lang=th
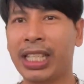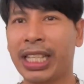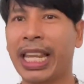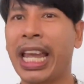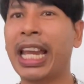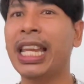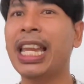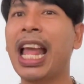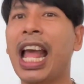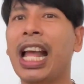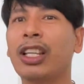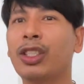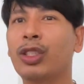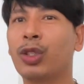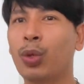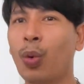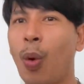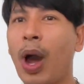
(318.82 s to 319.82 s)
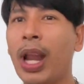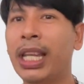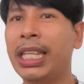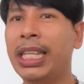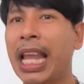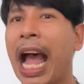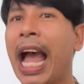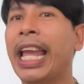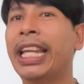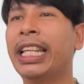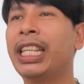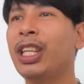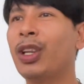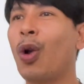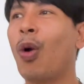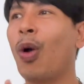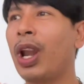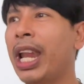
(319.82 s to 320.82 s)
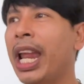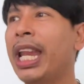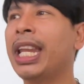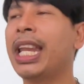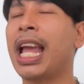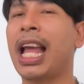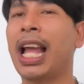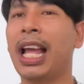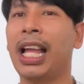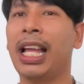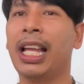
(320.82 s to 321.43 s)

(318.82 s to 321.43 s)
สเก็ตเนี่ย ส่วนใหญ่ที่คนเล่นเนี่ย